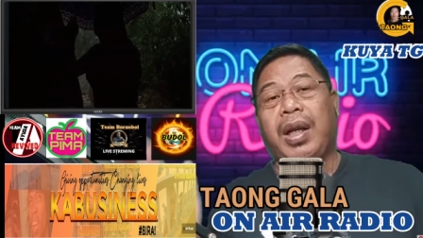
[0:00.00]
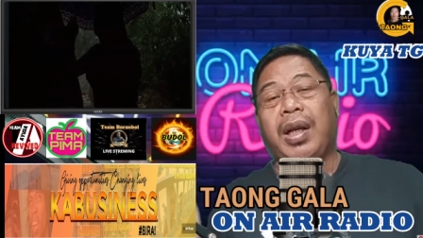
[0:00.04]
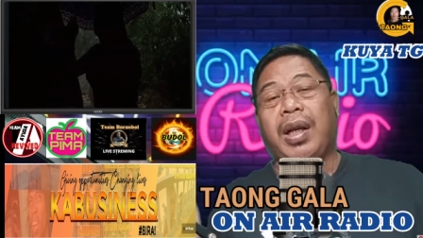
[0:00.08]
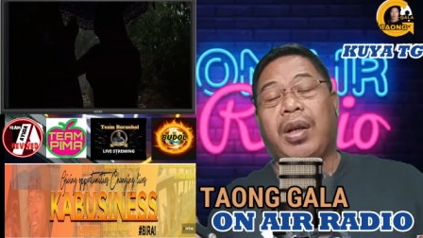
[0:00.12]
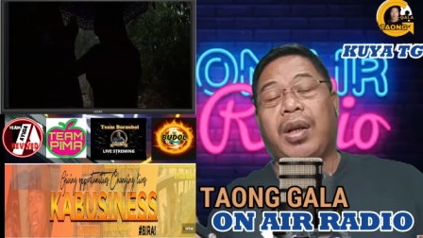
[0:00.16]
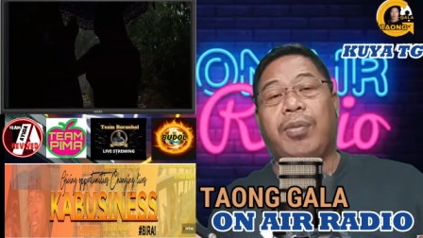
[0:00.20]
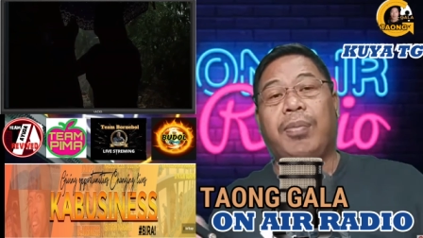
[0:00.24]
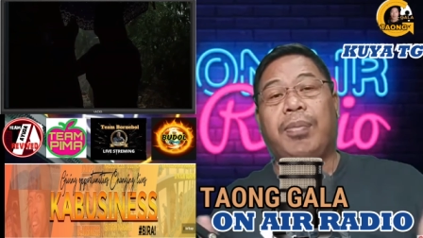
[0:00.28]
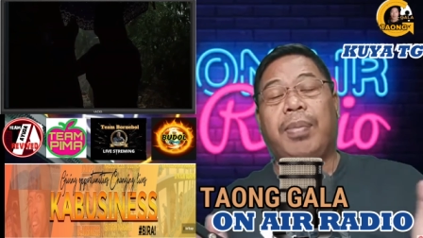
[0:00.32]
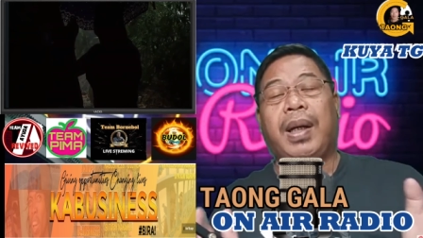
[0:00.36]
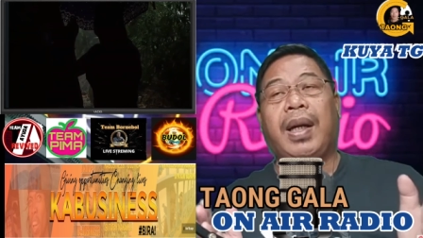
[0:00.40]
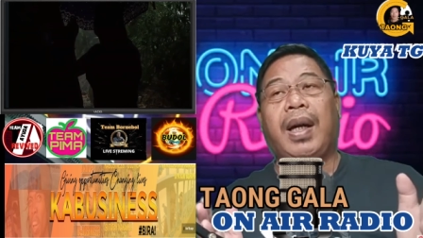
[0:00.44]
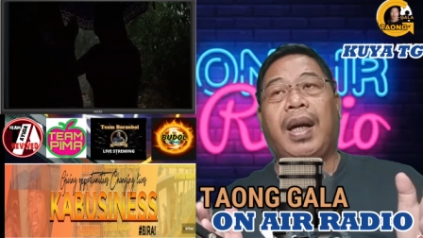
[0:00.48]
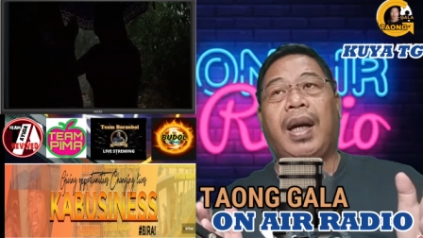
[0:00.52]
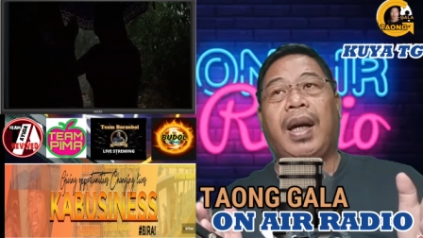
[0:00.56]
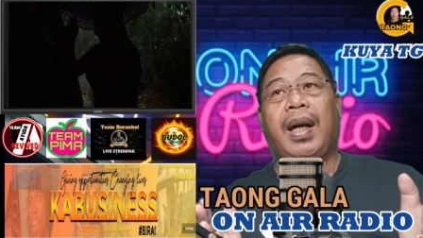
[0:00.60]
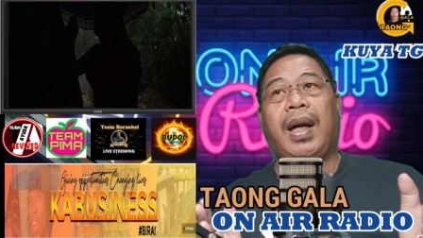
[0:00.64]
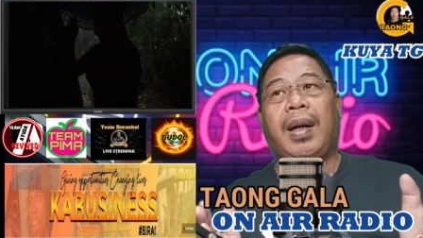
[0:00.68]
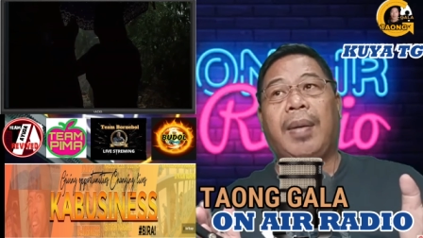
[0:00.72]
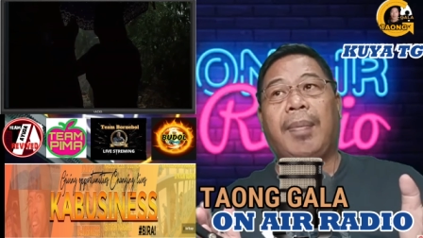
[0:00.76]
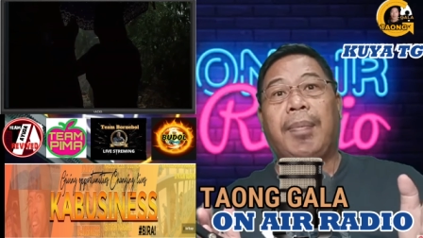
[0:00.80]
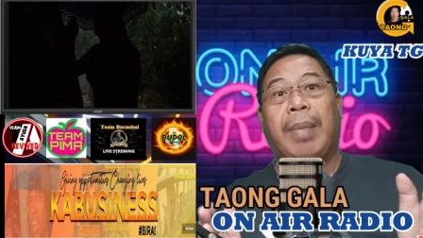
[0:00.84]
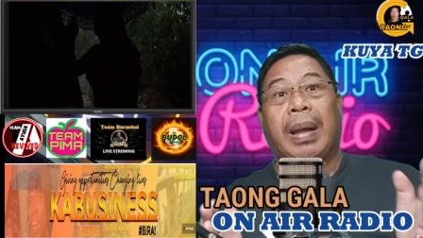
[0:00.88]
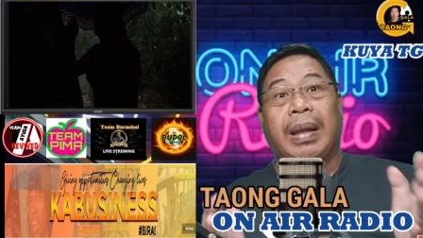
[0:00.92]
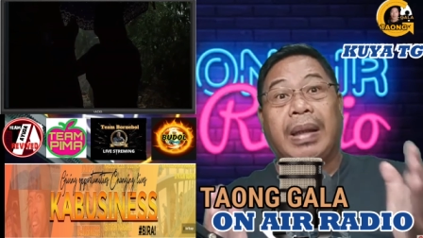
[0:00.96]
kumbaga
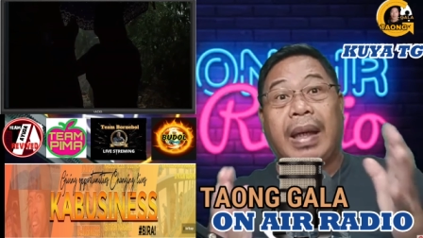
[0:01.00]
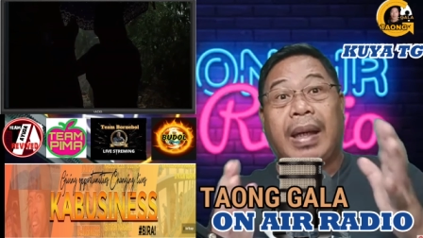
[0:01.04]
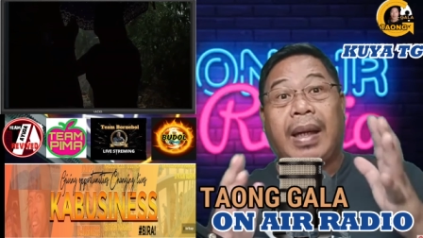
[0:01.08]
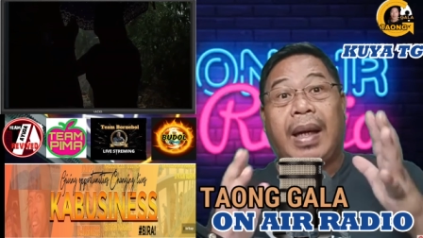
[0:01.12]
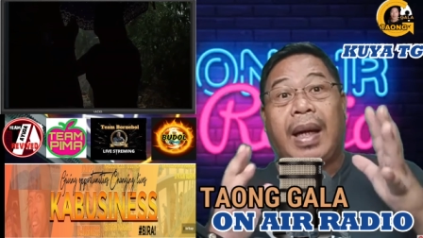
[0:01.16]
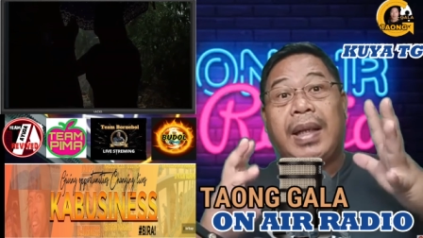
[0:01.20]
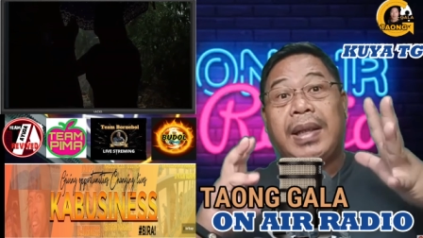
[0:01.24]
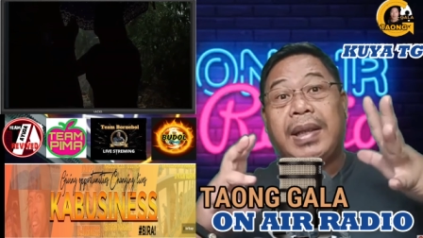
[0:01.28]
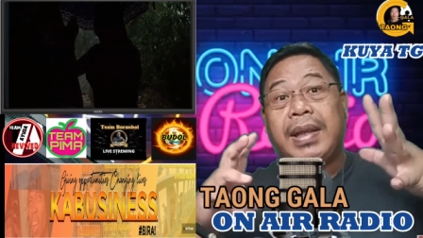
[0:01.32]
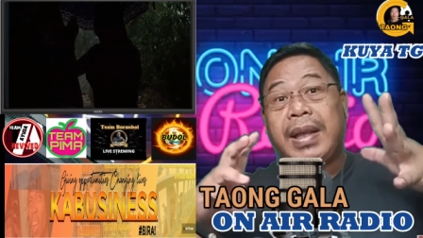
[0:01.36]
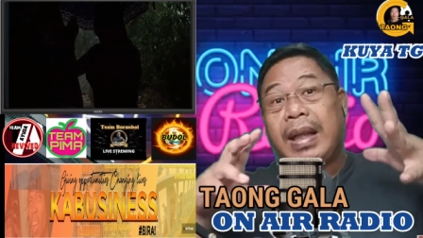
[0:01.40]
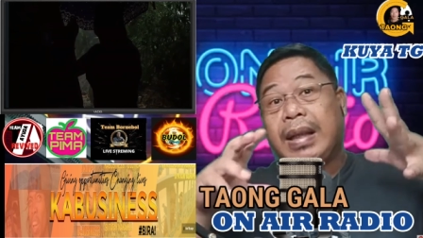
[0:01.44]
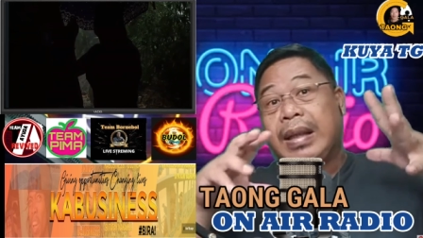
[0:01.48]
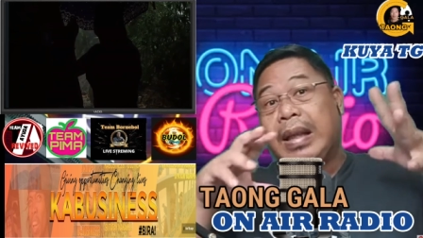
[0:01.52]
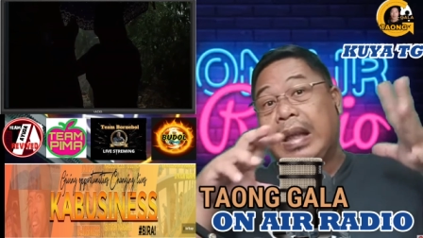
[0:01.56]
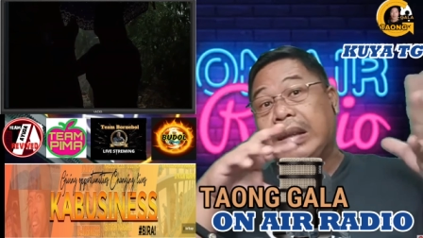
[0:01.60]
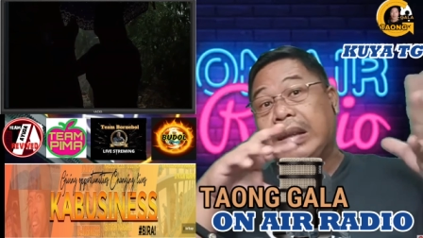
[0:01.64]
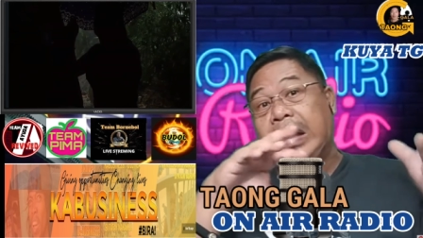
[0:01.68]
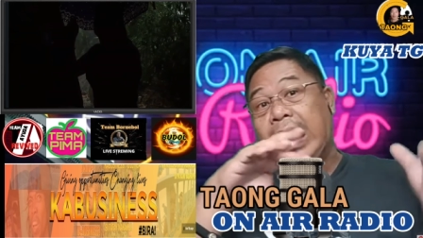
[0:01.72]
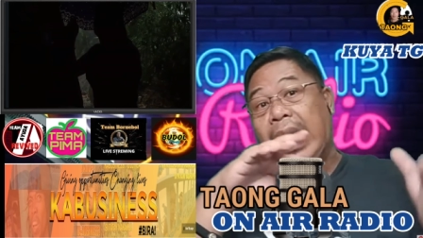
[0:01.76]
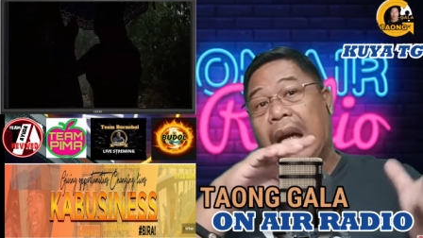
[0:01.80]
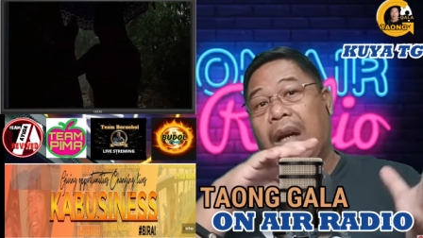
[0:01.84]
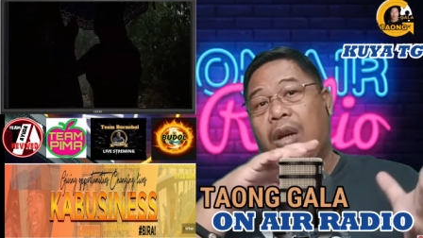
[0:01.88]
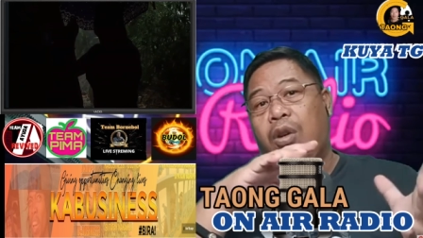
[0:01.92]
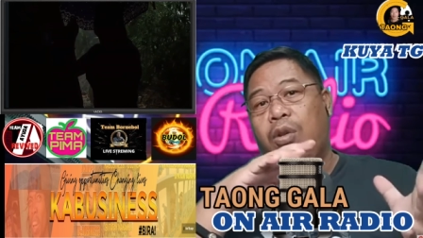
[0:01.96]
matagal siyang
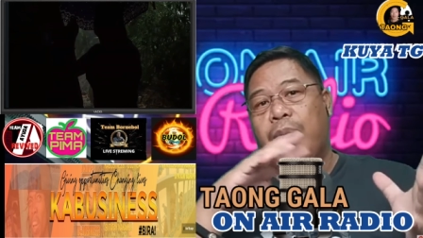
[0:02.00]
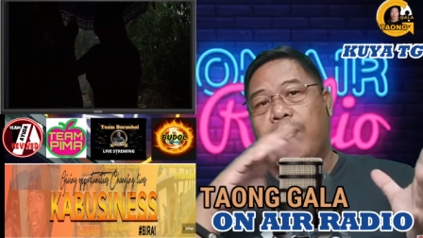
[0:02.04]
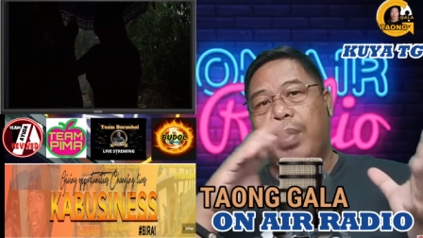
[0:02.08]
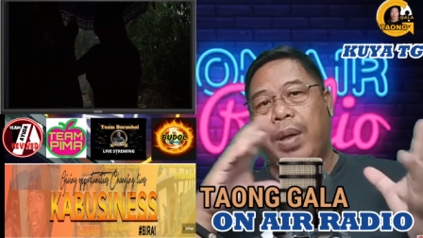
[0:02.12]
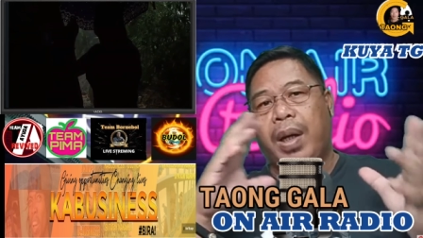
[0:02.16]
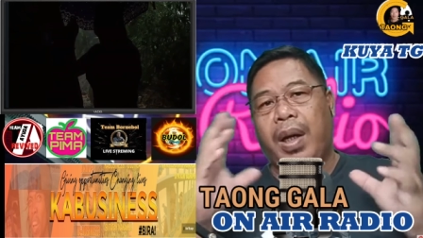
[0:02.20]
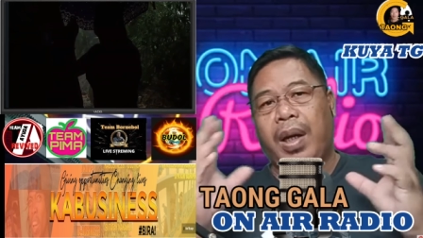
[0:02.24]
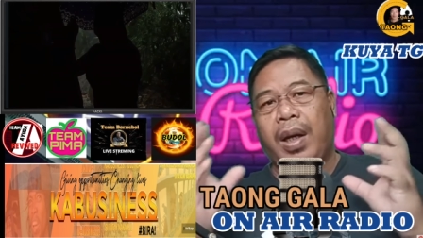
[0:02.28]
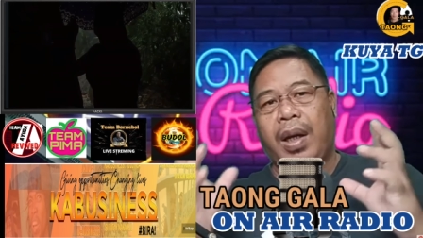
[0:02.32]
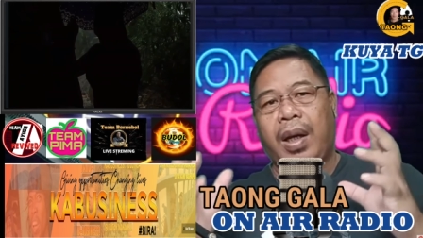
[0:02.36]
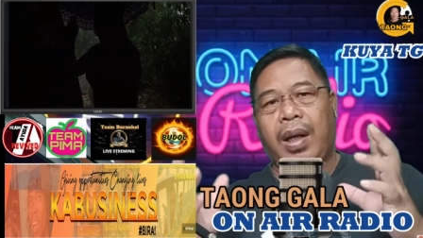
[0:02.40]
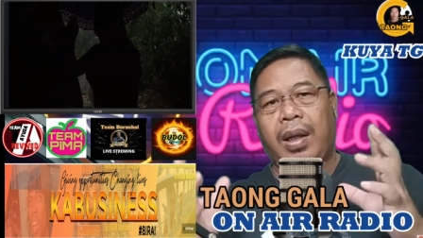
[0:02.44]
nasakop eh,